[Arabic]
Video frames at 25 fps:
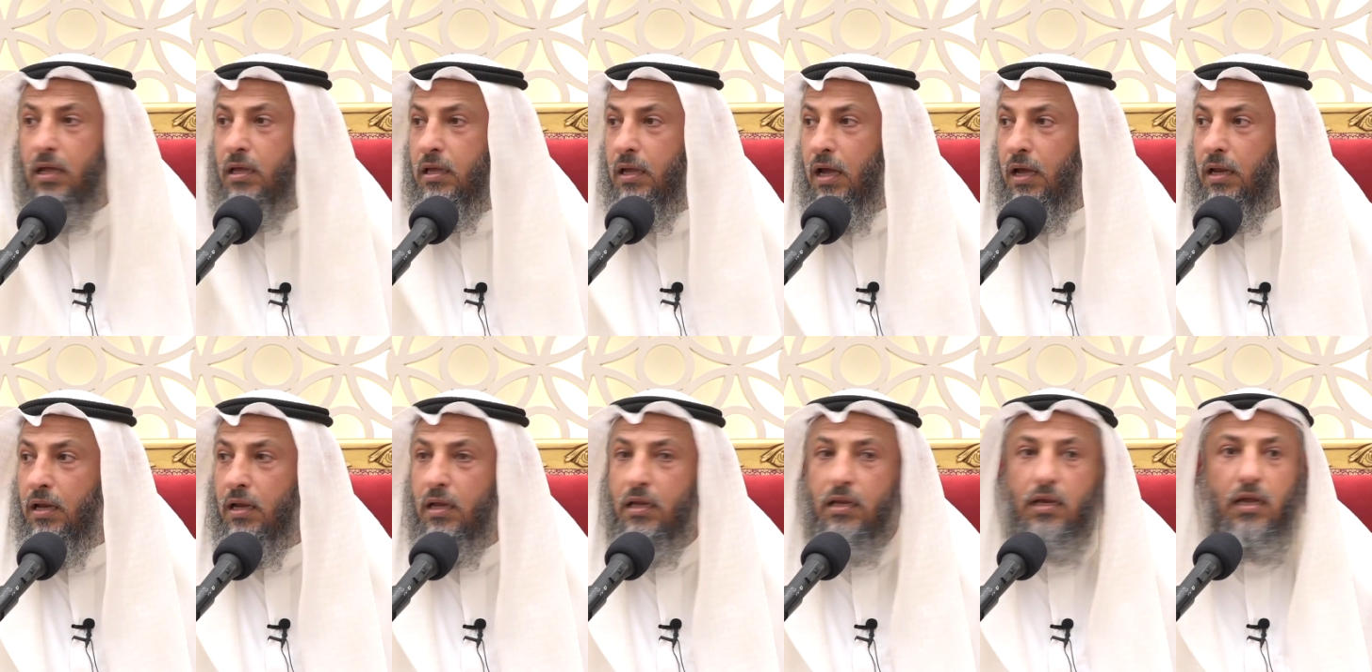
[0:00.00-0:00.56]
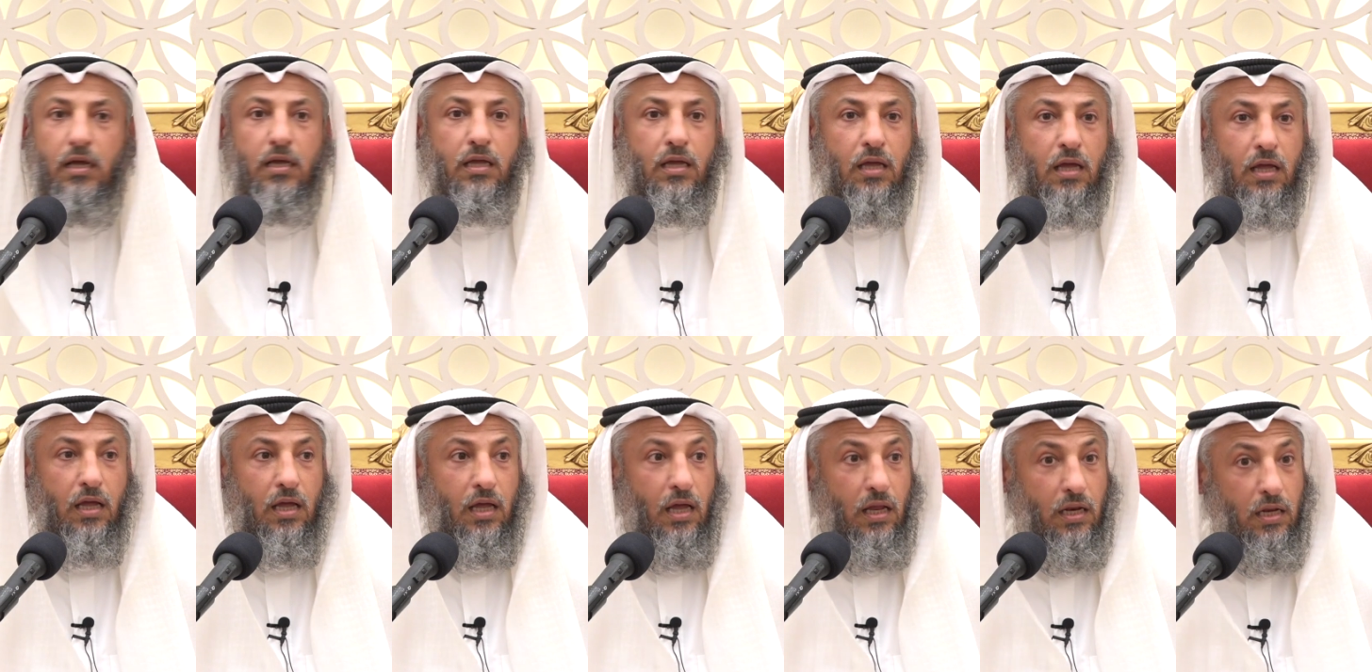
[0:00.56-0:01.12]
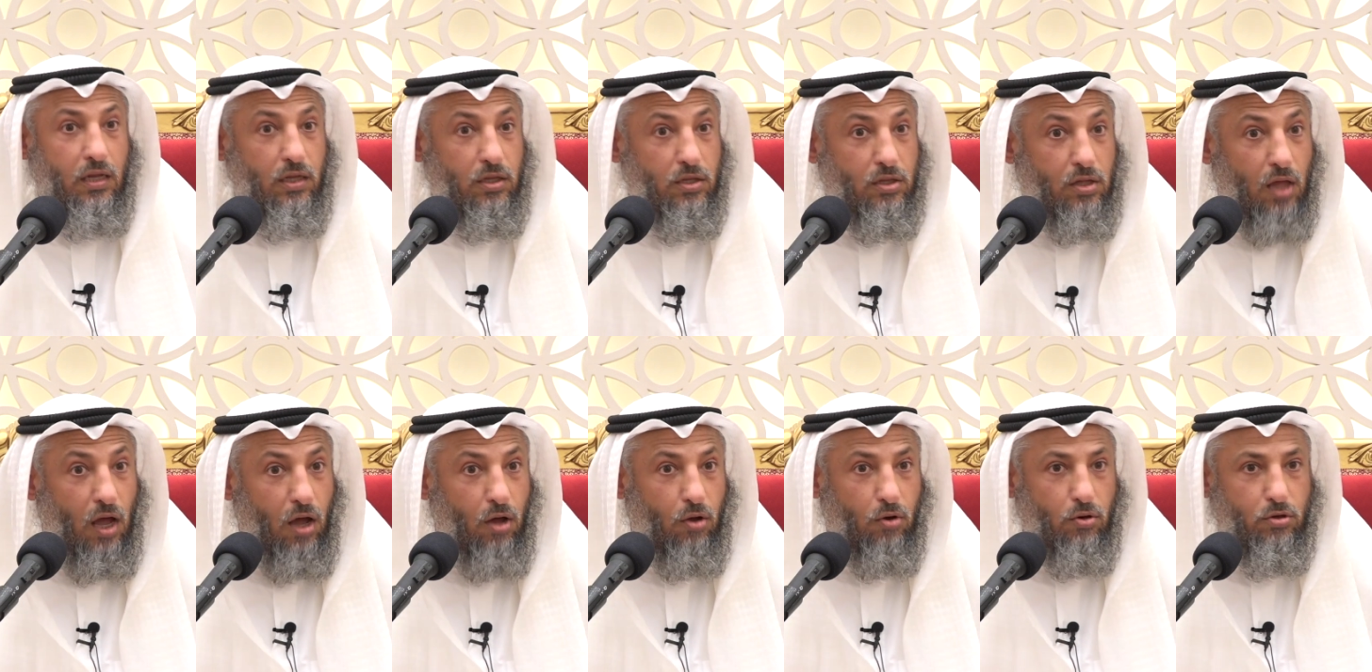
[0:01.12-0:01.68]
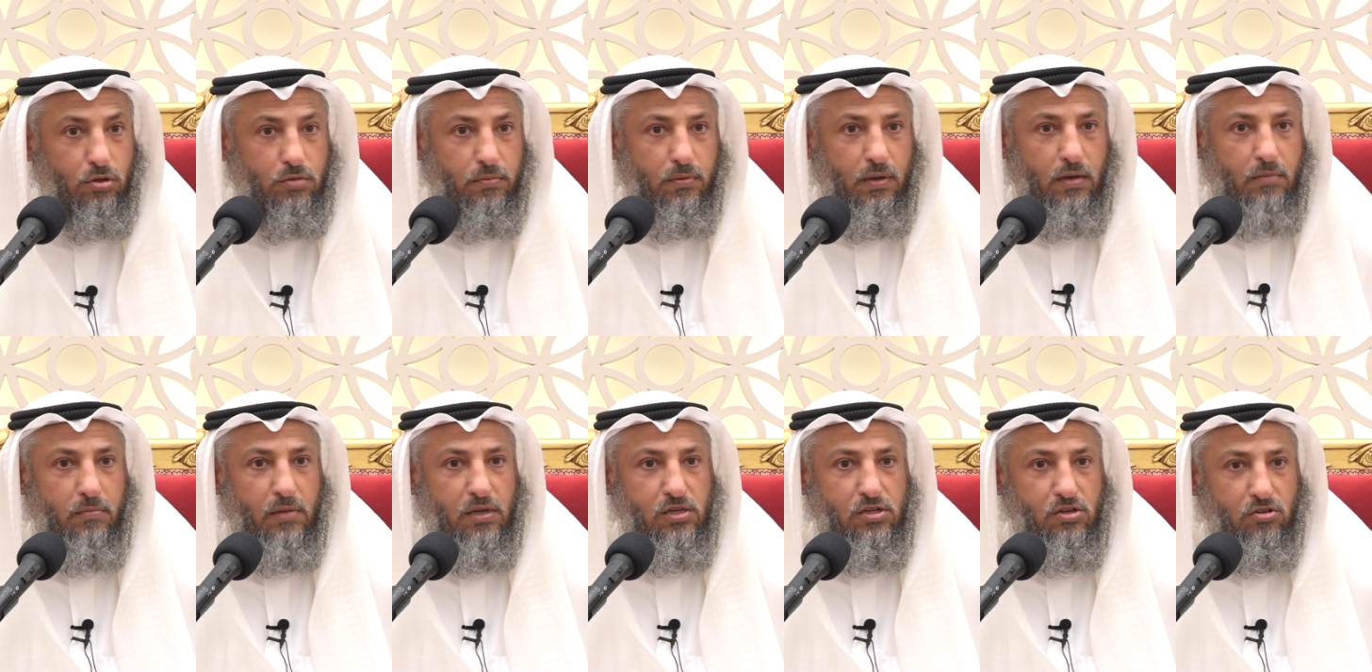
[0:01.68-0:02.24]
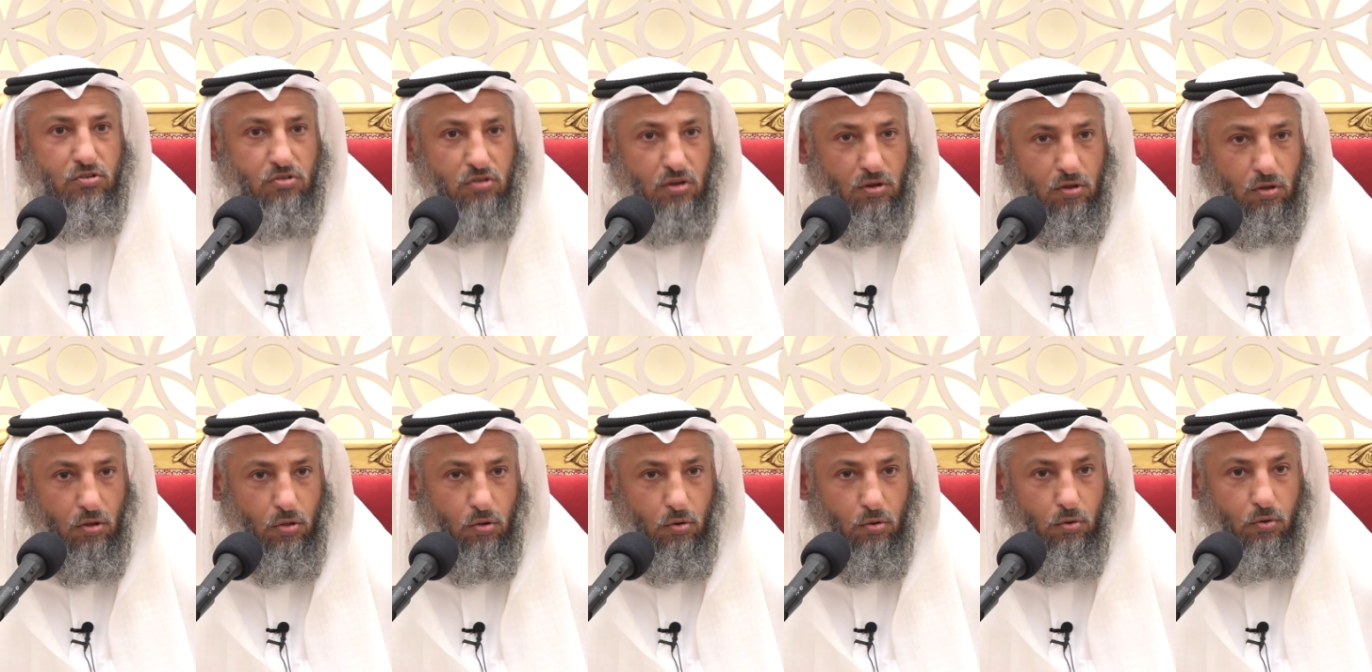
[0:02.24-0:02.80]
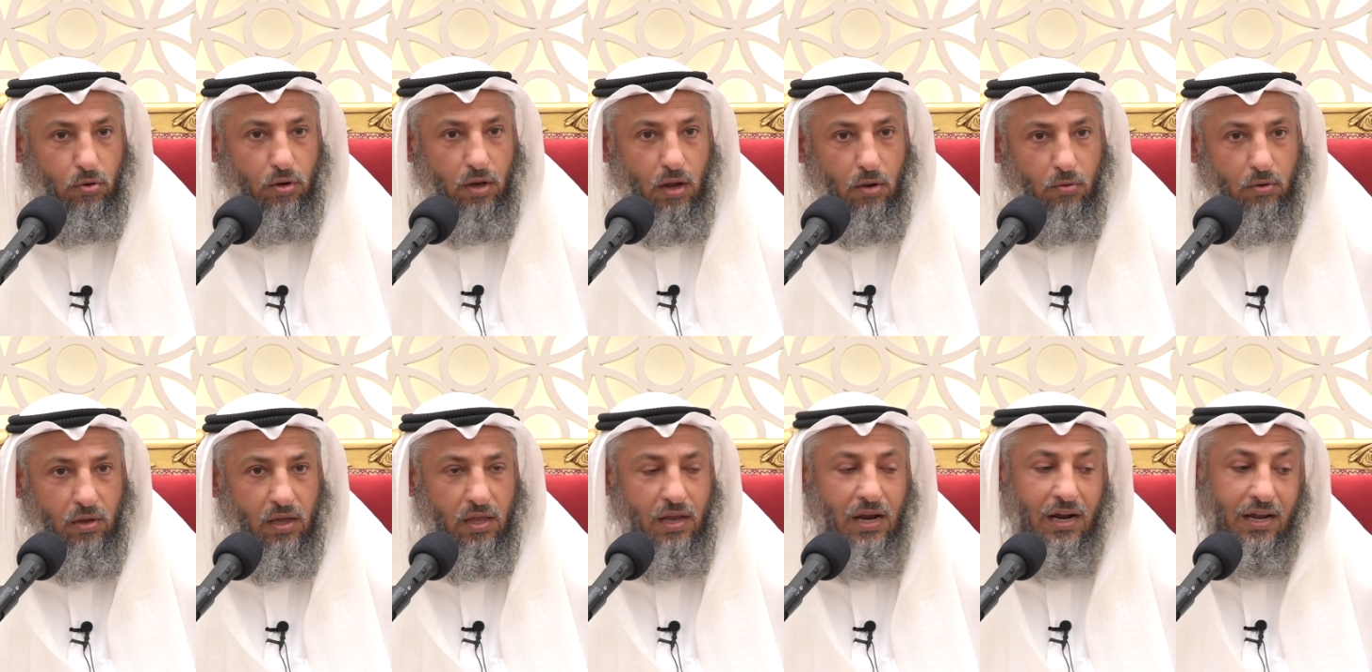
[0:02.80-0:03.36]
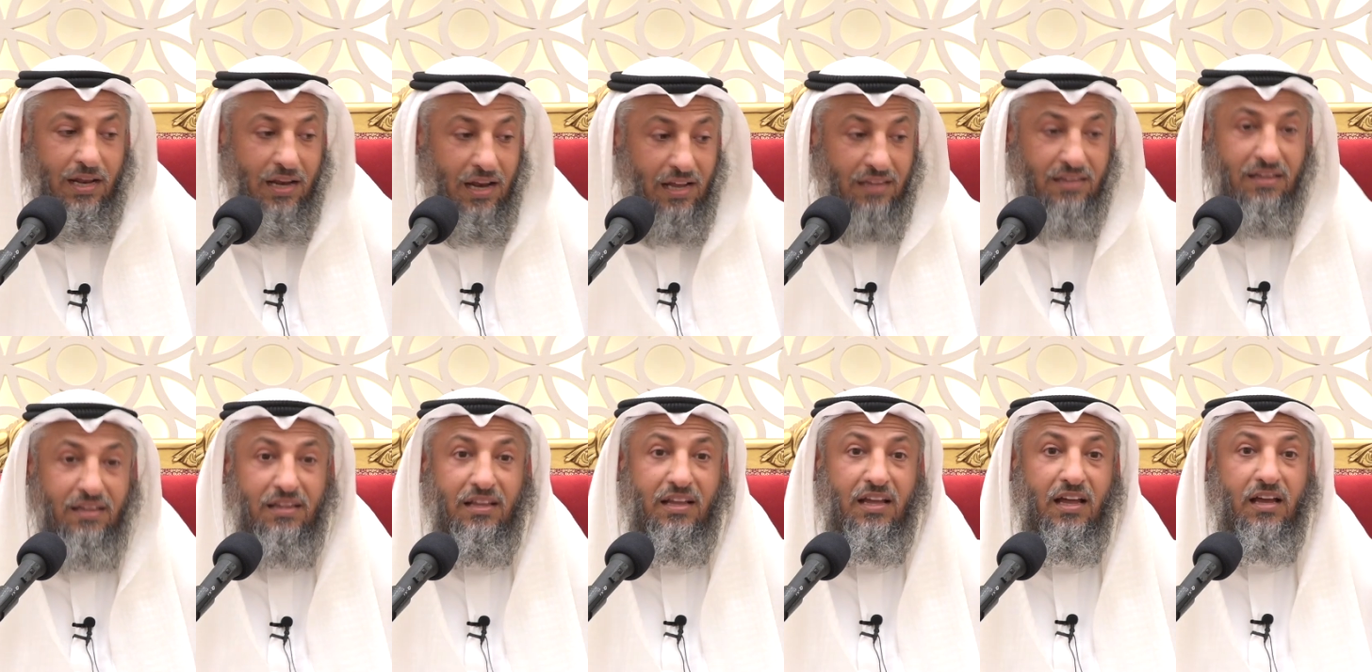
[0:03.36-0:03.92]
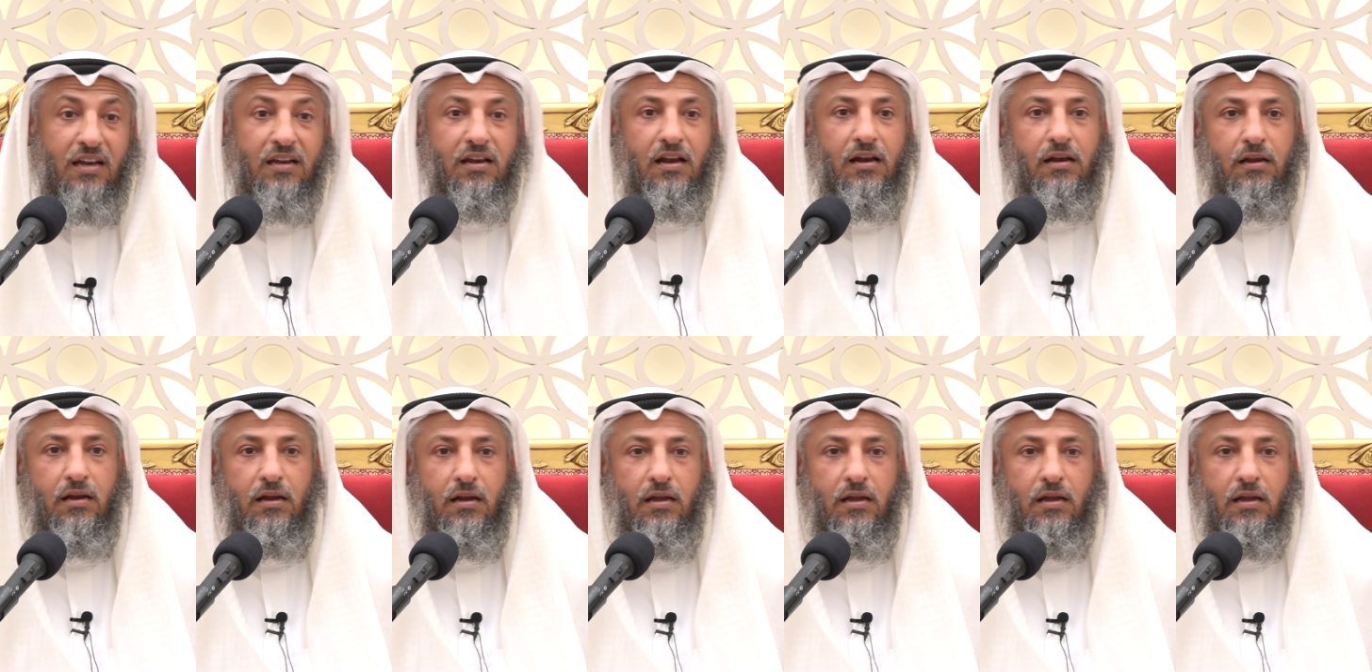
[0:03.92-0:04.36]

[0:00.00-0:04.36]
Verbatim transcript: يعني انك يعني تخرج من المجلس ضروري او كذا لكن لا تتكرر